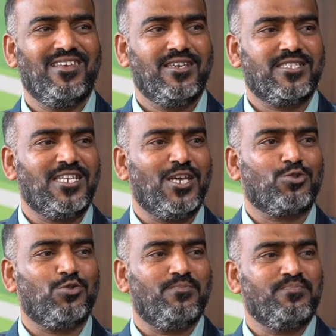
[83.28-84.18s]
इसलिए
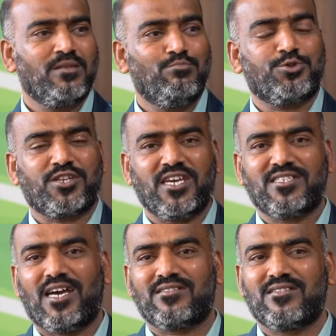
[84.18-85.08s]
तो पुत्र के
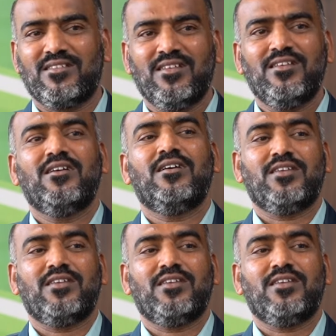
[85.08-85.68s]
साथ